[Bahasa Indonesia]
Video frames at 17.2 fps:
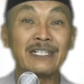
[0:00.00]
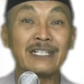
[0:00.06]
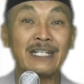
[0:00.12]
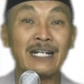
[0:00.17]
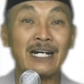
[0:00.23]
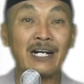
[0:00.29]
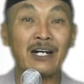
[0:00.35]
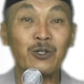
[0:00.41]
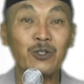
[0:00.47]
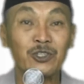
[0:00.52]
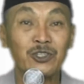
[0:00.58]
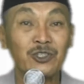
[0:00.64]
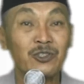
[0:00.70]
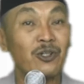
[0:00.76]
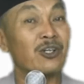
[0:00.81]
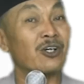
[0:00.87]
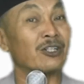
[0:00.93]
dia
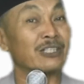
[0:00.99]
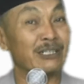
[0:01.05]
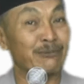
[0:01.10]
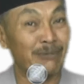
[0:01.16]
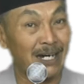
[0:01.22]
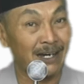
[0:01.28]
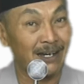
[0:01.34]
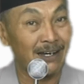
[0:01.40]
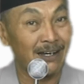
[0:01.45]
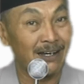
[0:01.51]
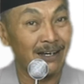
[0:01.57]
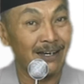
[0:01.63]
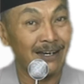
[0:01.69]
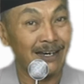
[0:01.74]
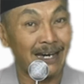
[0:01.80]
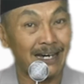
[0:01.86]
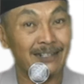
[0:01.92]
husnul khotimah
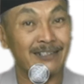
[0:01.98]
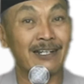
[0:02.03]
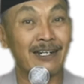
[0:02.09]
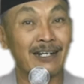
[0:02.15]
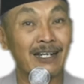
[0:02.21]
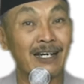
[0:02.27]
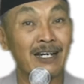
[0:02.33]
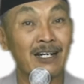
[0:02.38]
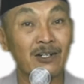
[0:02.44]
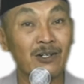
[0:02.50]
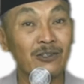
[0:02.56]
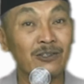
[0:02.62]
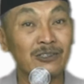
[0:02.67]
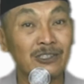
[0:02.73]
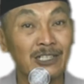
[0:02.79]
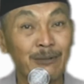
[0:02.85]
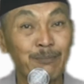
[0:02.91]
adalah
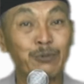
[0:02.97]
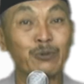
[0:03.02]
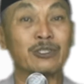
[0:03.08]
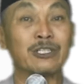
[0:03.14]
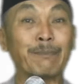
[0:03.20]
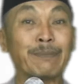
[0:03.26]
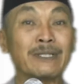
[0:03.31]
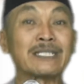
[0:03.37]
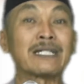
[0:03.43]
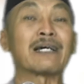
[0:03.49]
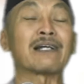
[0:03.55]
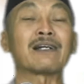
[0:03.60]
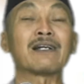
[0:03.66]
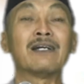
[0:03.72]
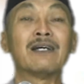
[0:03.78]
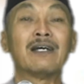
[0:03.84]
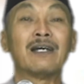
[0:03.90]
kontribusi
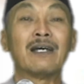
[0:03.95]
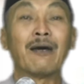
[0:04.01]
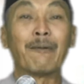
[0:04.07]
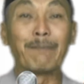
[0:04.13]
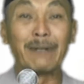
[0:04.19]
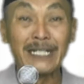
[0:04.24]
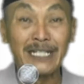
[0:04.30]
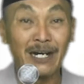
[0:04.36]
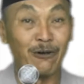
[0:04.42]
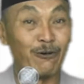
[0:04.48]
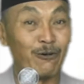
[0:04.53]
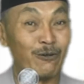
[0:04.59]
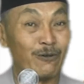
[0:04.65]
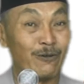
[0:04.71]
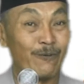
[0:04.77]
besar beliau